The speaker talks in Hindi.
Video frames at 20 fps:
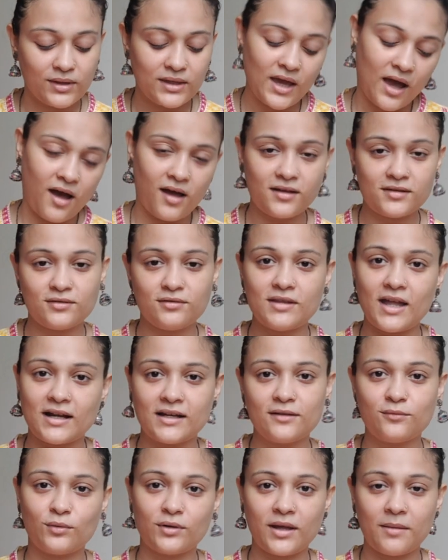या सो
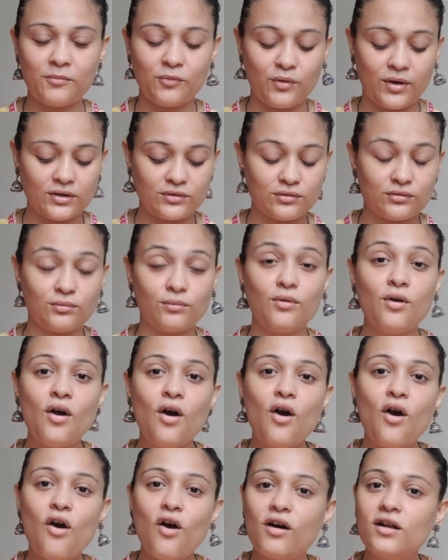दैट इज वॉट आई एम गोइंग टू डू
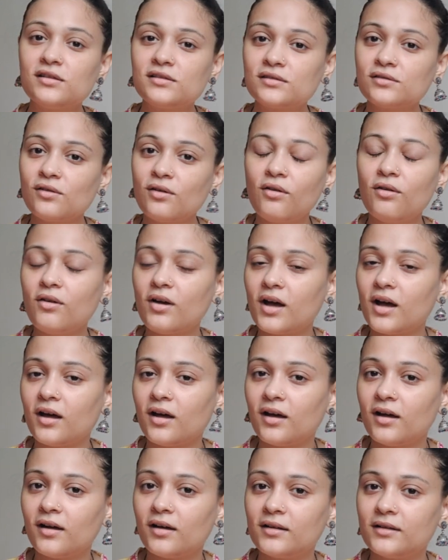ऑल्सो
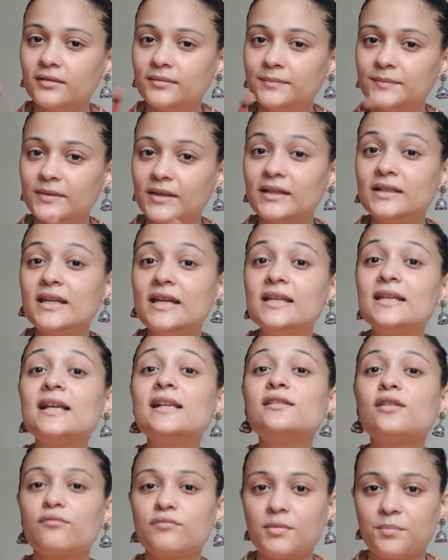द
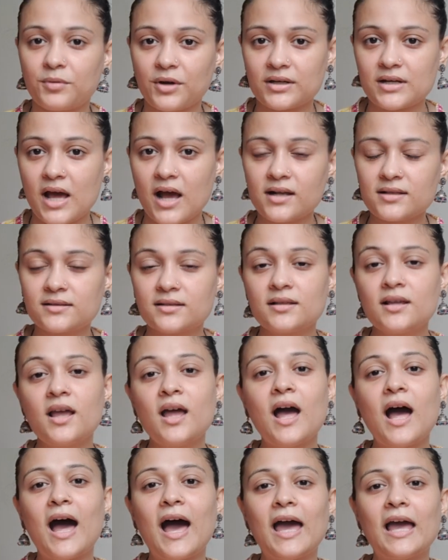डिटेल्स ऑफ द प्रोडक्ट्स
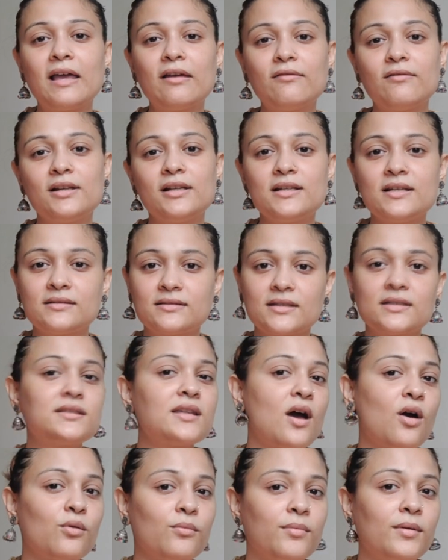आई विल लिस्ट
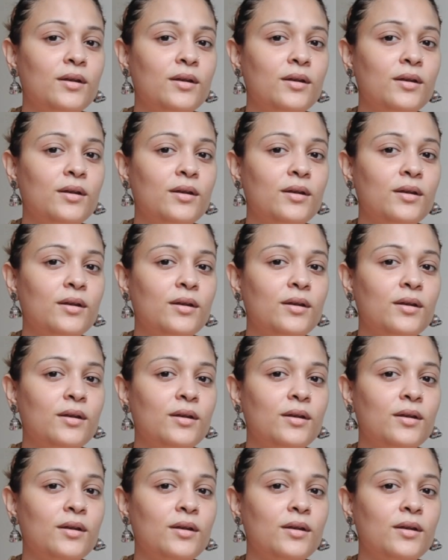डाउन